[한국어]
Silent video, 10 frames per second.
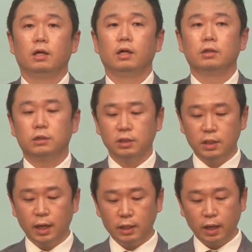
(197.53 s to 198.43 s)
그
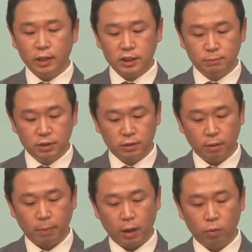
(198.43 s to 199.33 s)
이야기의 핵심은
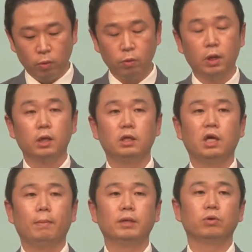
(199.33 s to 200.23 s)
바로
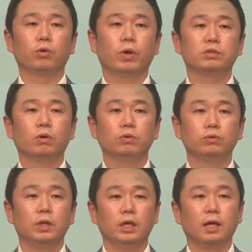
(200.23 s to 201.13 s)
이 에베소 교회
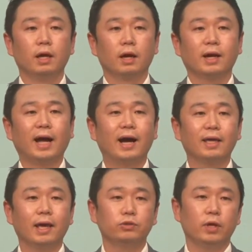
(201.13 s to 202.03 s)
성도들이
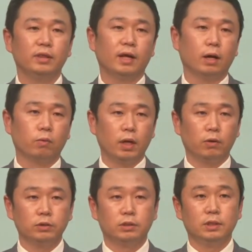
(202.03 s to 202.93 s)
강해져야 된다라고
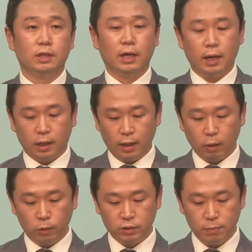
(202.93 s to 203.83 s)
하는 것을 이야기를
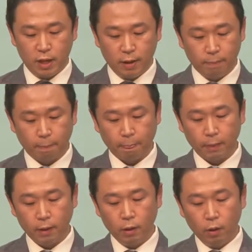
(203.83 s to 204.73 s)
하고 있습니다.
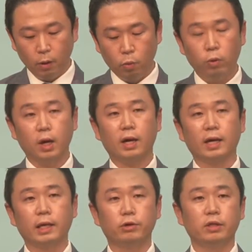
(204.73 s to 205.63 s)
왜
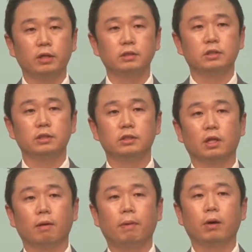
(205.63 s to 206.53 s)
강해져야
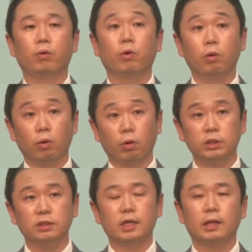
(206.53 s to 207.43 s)
되는지는 바로 어,
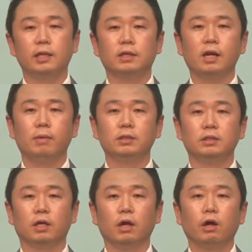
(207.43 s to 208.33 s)
신자들의
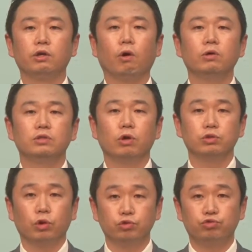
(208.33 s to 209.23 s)
삶에는
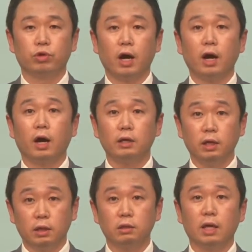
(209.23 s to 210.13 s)
영적 전투가
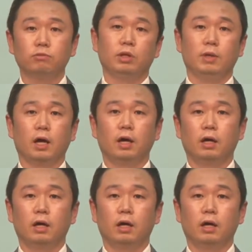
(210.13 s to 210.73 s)
있기 때문입니다.